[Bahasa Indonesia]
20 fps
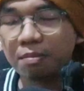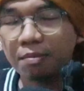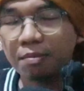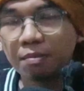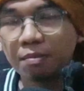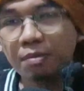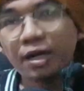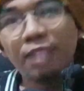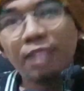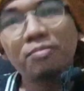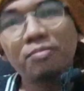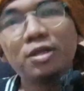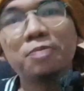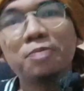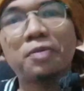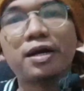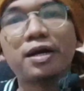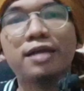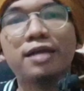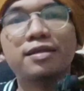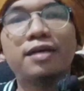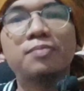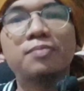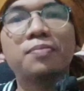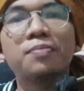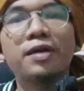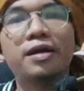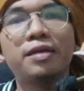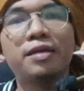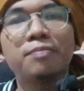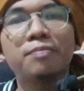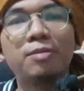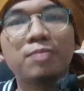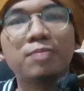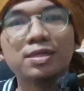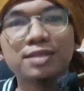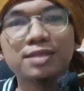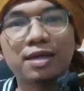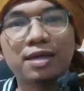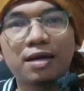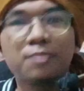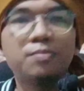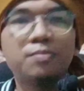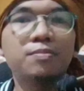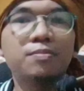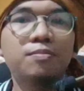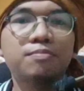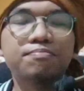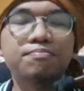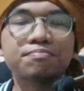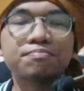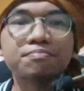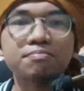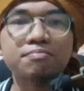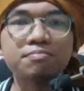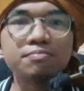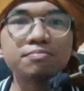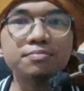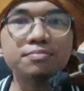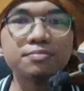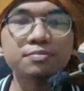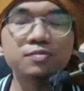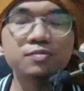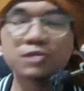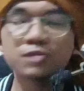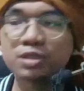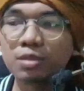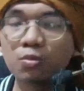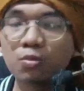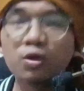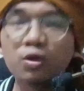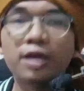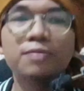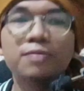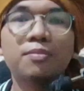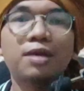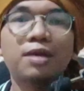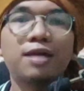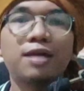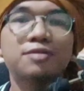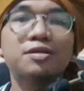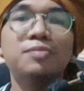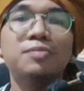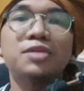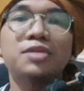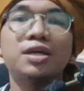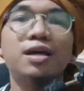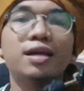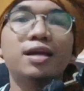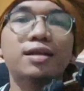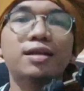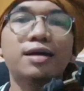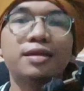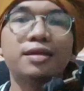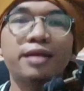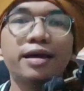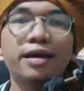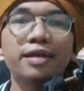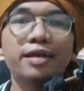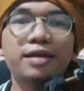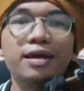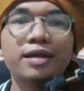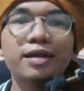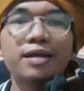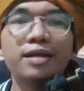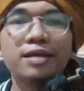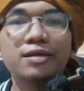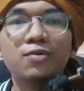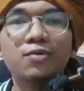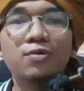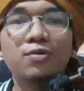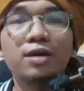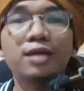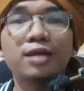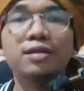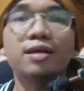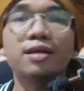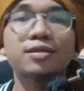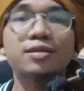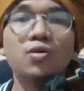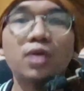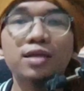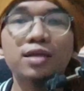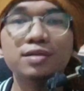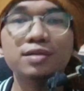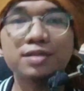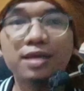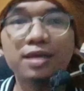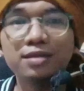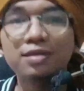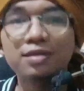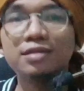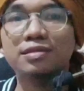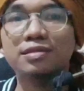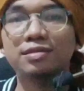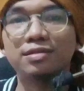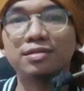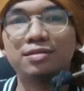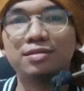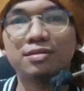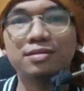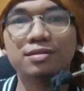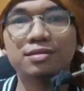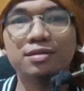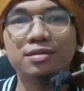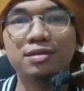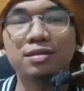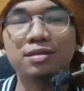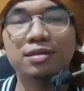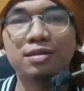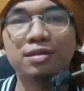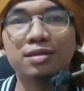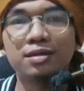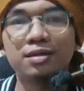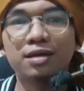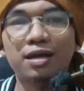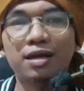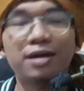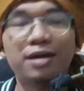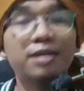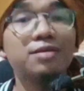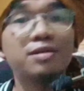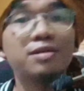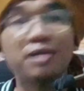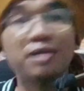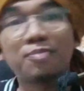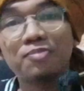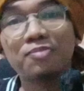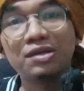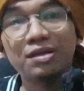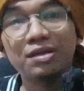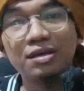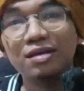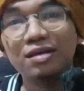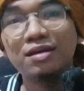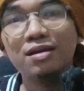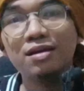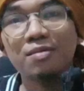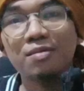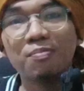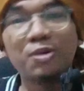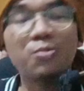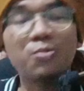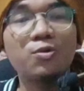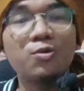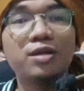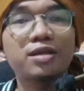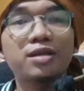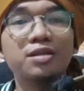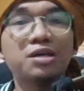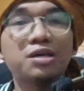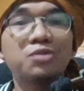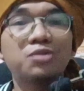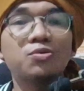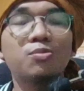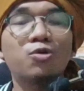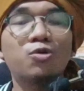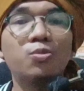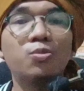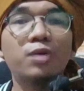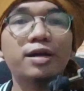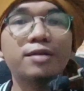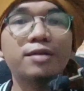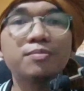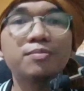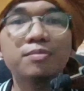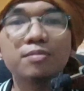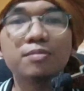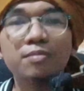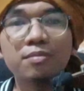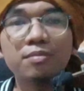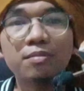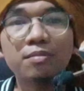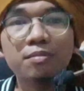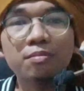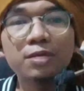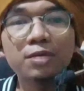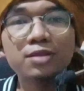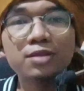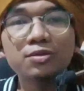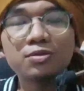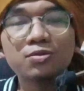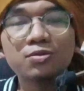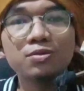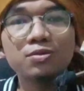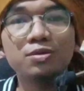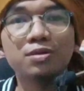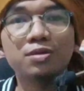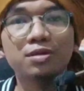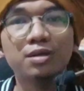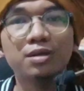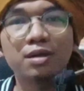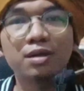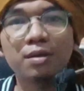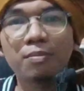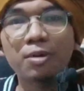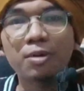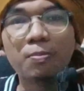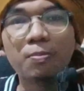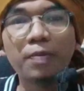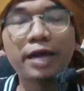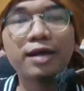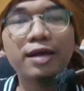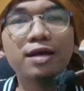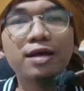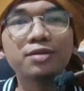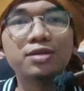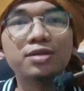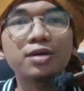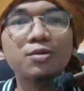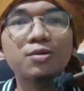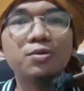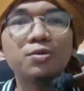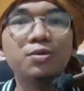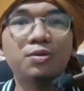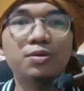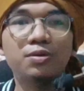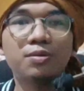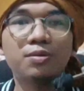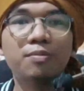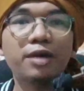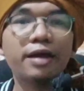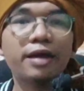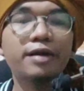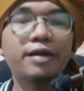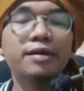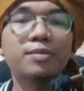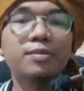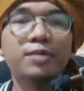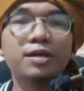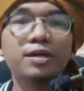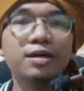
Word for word: Mengambil perkataan para imam mazhab bukan berarti meninggalkan ayat-ayat Al-Quran atau hadis-hadis. Akan tetapi, perbuatan itu merupakan bentuk berpegang teguh mereka kepada